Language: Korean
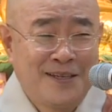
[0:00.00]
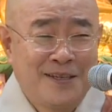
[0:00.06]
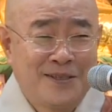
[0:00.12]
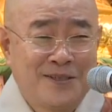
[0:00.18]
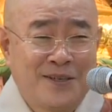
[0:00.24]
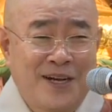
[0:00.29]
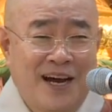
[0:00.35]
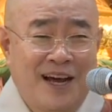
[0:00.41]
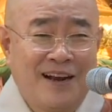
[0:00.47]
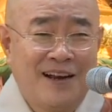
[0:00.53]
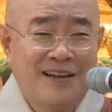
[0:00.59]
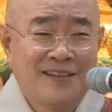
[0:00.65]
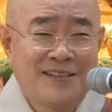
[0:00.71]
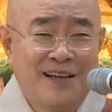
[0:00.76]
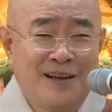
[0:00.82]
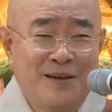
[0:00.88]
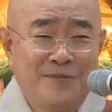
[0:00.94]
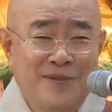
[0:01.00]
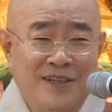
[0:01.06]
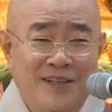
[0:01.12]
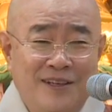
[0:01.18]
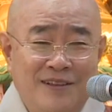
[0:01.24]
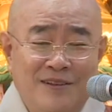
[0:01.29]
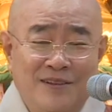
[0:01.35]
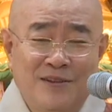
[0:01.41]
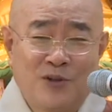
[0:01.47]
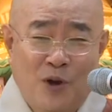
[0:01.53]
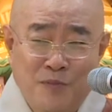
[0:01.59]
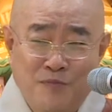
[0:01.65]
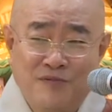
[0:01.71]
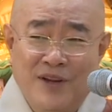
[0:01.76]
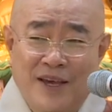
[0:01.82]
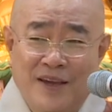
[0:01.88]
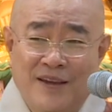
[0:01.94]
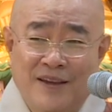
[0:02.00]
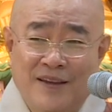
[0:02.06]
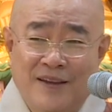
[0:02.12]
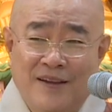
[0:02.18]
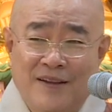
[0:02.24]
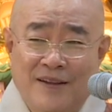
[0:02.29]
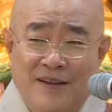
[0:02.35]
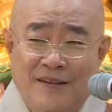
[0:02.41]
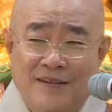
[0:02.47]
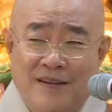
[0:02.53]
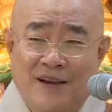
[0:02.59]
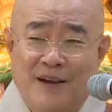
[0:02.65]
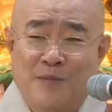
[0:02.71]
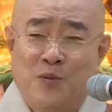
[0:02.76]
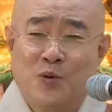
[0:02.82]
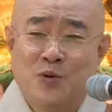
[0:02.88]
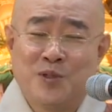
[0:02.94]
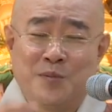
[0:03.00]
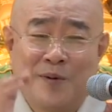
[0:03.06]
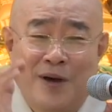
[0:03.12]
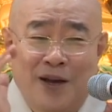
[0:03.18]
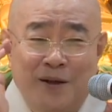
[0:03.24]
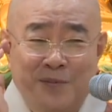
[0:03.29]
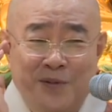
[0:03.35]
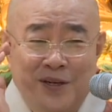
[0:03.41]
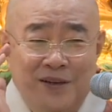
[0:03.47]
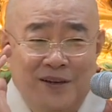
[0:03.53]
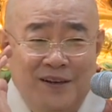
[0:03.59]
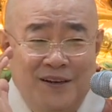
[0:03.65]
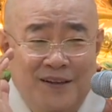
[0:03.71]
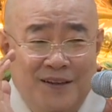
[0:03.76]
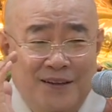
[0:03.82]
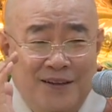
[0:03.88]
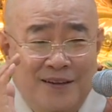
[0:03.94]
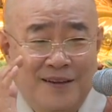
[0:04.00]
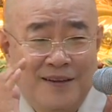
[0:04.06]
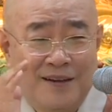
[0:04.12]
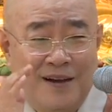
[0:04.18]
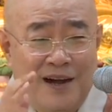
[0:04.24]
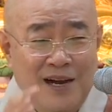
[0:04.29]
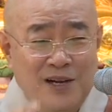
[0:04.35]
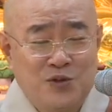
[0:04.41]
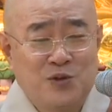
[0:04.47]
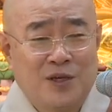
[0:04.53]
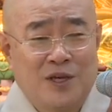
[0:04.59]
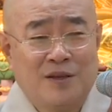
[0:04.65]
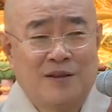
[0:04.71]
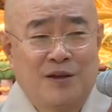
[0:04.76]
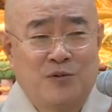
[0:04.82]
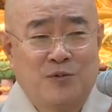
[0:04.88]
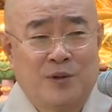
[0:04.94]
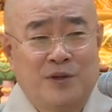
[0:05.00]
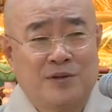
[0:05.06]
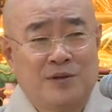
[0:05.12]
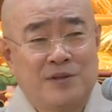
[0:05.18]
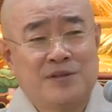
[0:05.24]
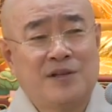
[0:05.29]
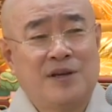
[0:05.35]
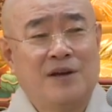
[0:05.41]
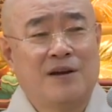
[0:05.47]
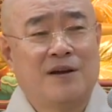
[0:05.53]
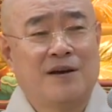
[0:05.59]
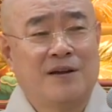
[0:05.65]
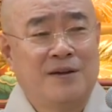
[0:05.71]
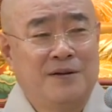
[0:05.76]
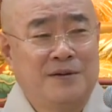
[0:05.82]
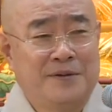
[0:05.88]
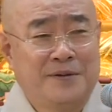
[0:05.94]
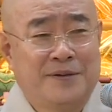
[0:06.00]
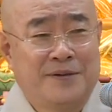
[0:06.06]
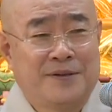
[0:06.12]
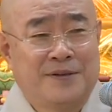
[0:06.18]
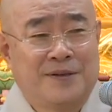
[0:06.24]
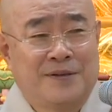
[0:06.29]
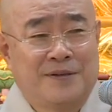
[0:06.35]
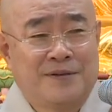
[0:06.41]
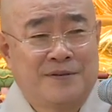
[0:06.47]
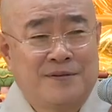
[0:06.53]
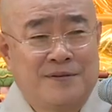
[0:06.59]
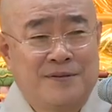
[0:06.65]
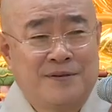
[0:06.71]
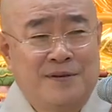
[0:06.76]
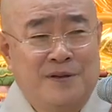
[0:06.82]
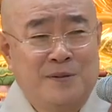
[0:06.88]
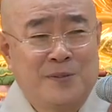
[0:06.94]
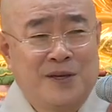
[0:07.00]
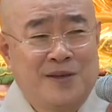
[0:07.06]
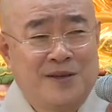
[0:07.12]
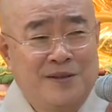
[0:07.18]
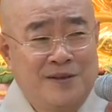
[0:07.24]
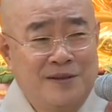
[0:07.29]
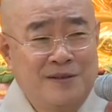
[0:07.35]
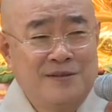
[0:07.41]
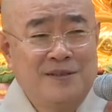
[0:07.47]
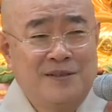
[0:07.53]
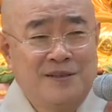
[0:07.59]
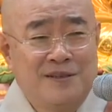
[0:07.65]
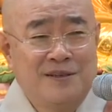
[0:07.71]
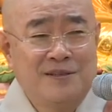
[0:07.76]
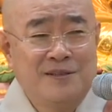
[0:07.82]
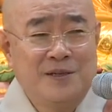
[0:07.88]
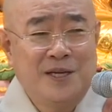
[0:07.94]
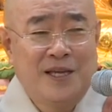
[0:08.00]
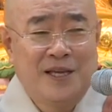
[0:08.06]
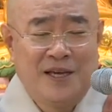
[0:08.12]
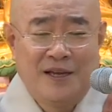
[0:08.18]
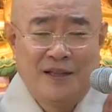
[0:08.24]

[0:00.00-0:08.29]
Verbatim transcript: 저 가난한 사람들이 있는 덕분에 내가 보시바람이를 할 수 있게 됐구나. 이렇게 생각하라 이거야. 기가 막힌 얘기죠. 이게 이제